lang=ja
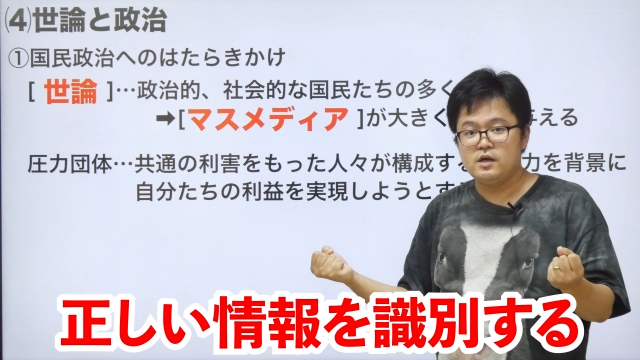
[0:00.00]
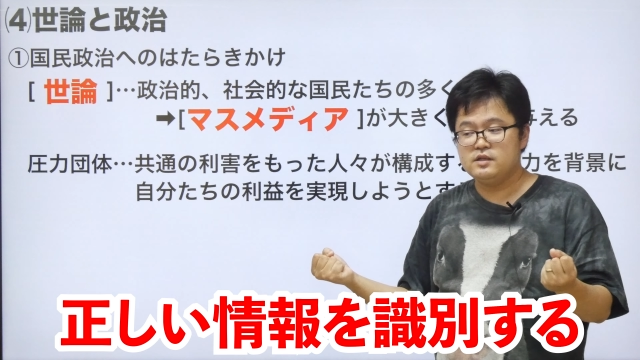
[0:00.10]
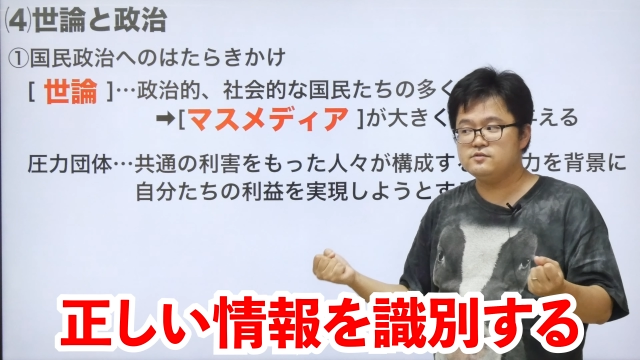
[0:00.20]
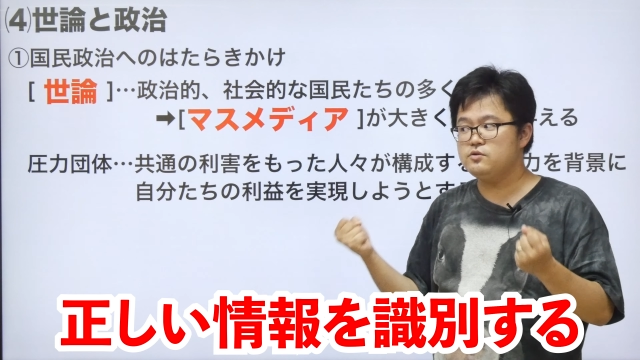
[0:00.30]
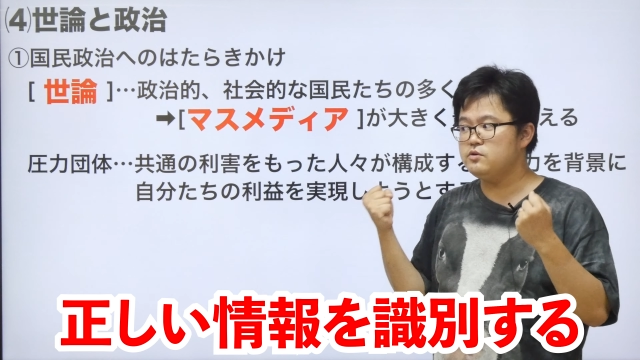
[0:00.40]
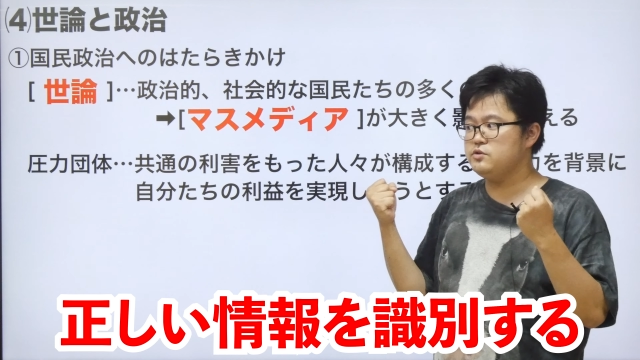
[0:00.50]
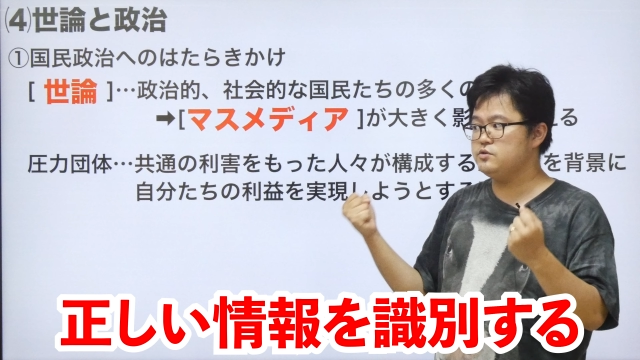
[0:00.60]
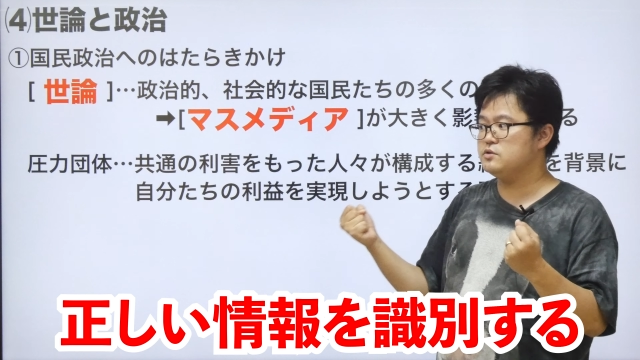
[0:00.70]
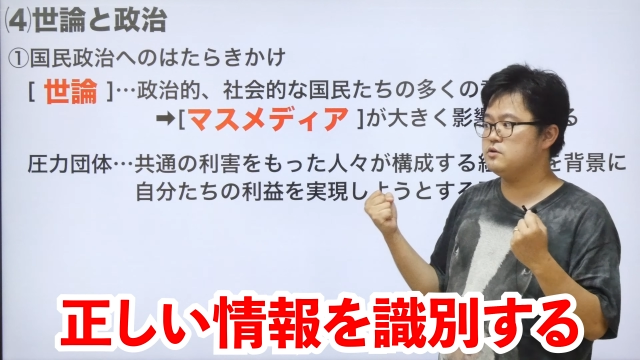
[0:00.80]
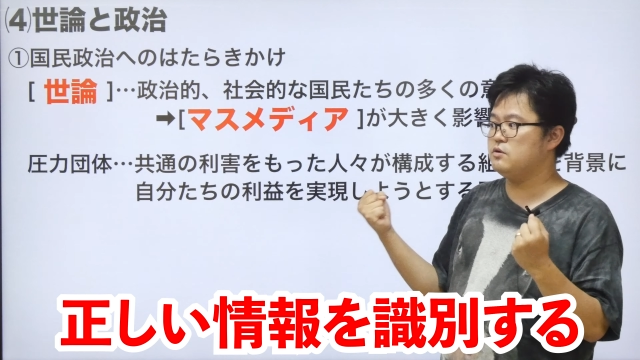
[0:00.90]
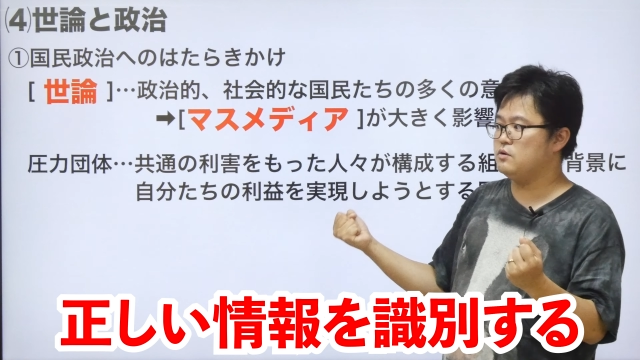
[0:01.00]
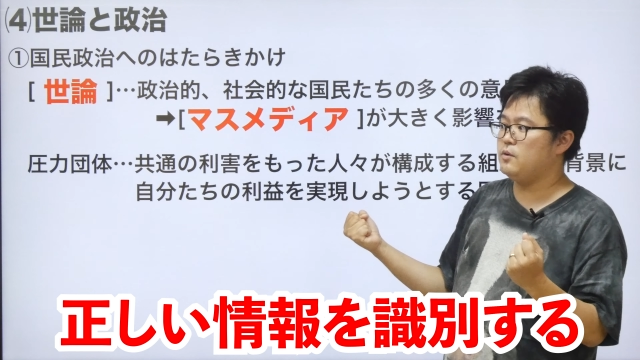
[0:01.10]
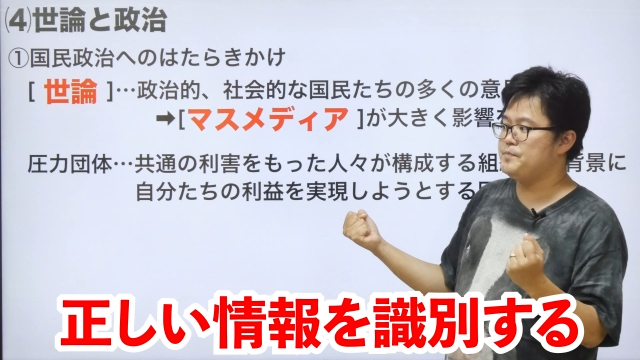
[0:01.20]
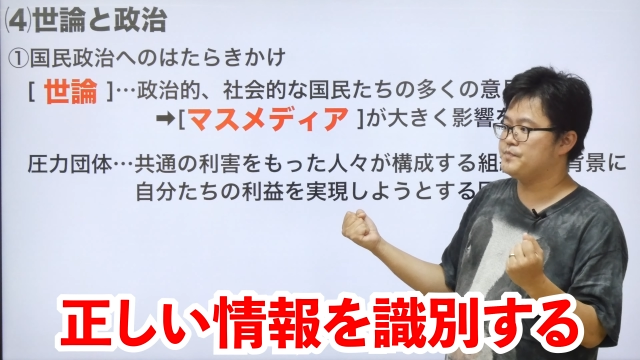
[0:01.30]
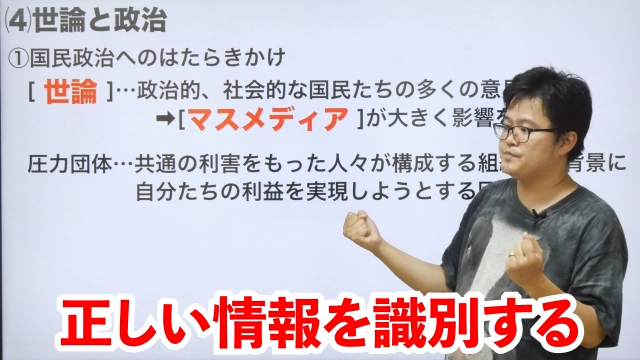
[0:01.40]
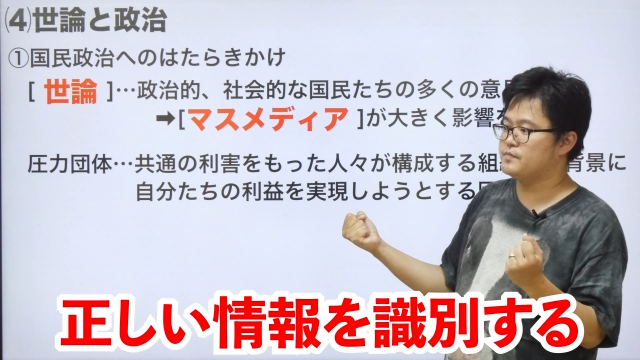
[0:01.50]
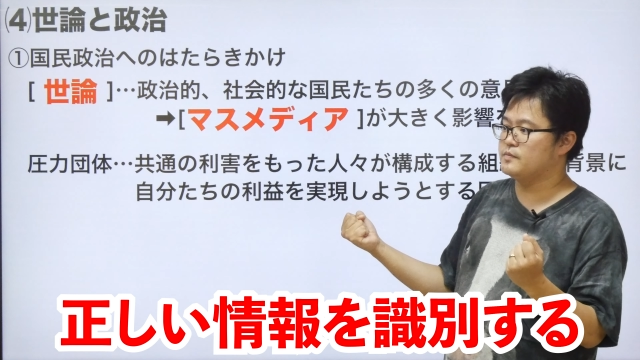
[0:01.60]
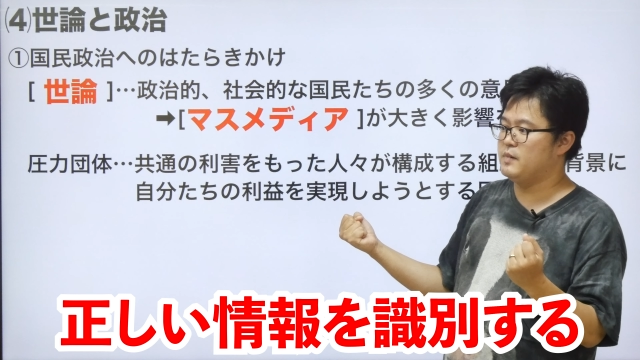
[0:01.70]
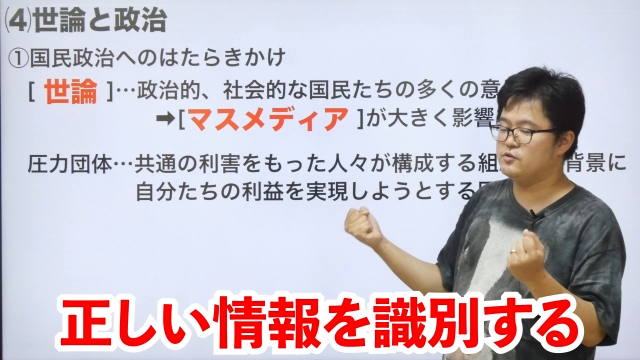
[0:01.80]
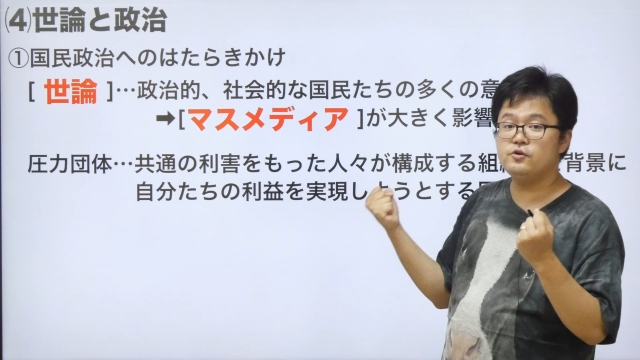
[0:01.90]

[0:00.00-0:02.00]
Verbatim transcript: でそういうこう、うんまあ、